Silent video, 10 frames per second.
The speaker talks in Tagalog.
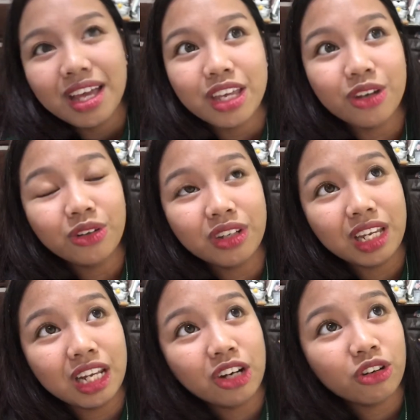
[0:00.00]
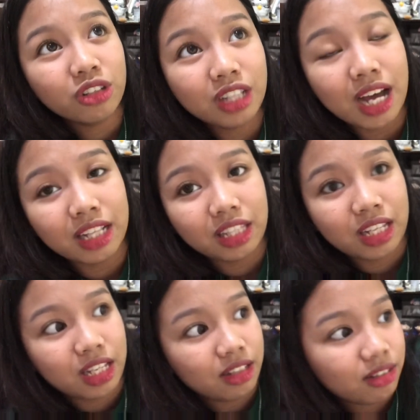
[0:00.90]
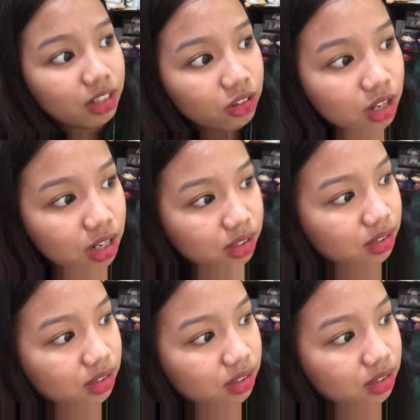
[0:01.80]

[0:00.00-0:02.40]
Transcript: yung ilaw ko dati is ito lang.